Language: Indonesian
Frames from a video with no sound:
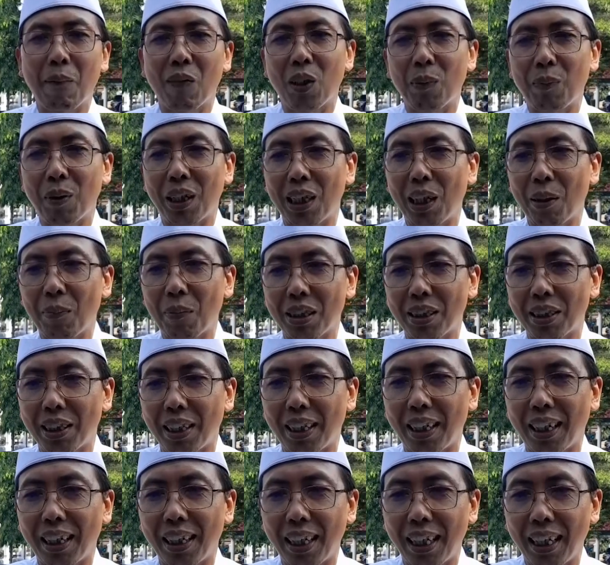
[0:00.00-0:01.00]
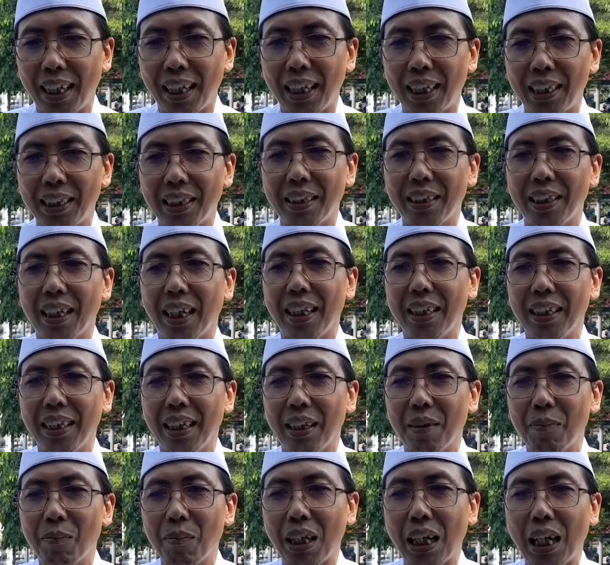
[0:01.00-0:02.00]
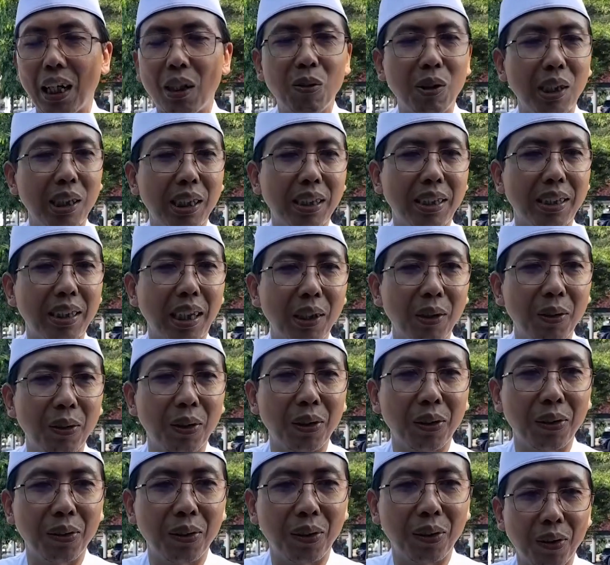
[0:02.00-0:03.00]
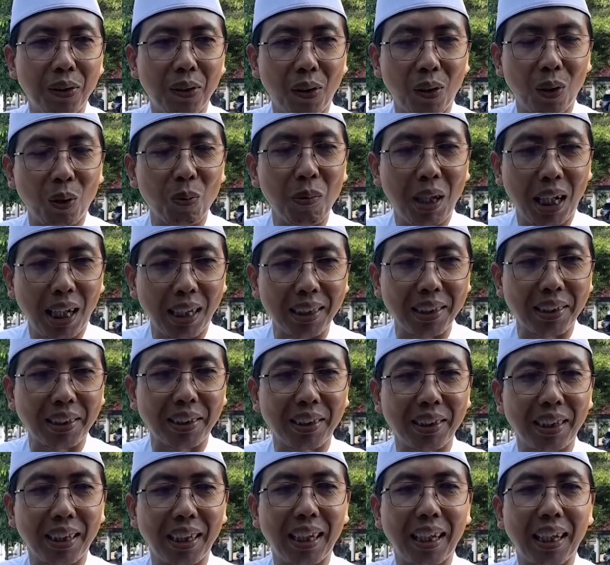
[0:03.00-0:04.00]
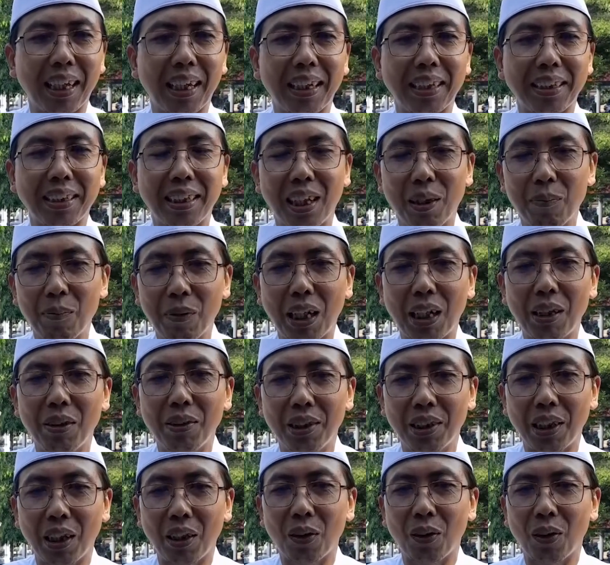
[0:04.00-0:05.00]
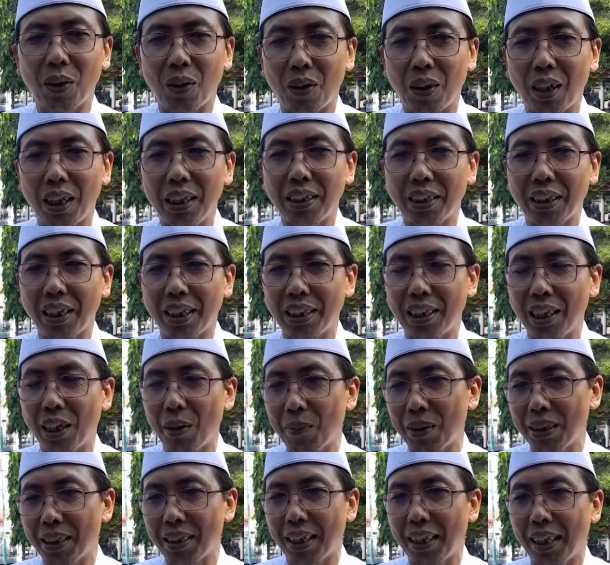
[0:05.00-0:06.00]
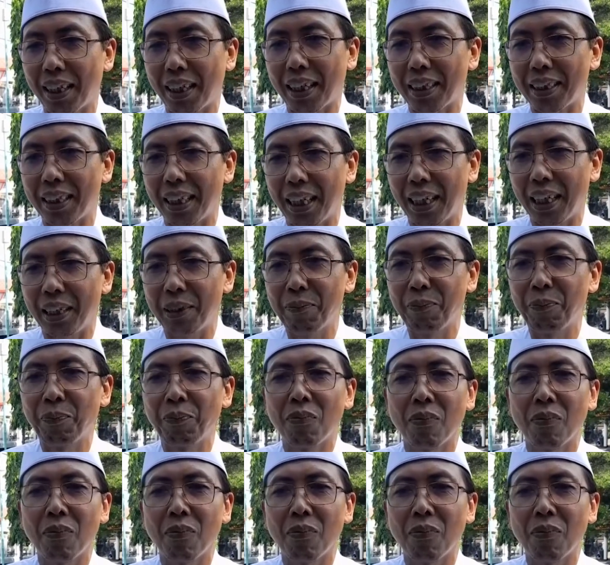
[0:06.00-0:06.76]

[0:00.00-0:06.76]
kepada masyarakat hanya melalui jalur ormas ya saya melalui jalur organisasi kemasyarakatan